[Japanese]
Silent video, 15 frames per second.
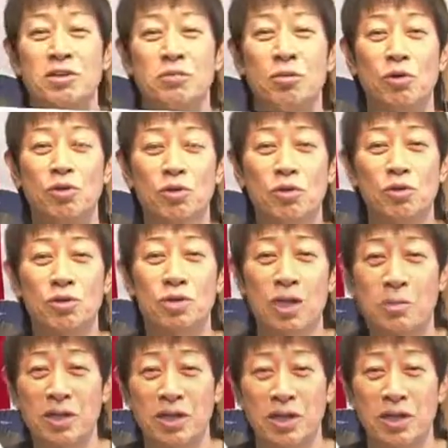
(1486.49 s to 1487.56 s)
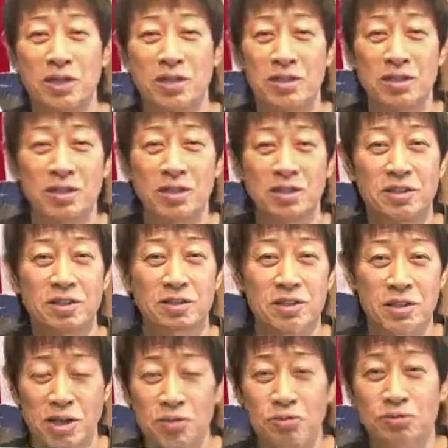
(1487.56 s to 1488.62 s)
もっと大きな負けに
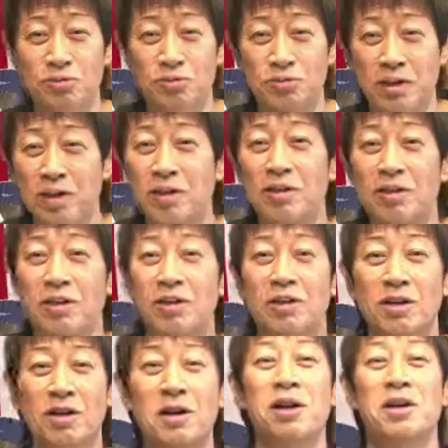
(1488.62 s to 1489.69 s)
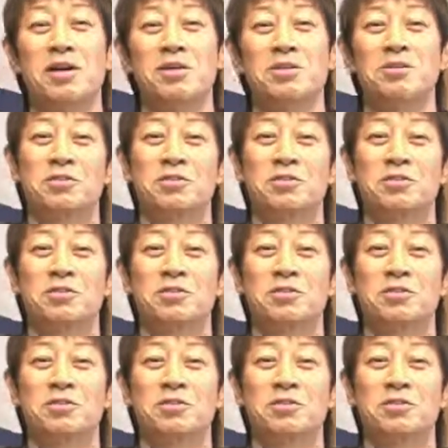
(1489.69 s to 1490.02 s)
なるという。はい。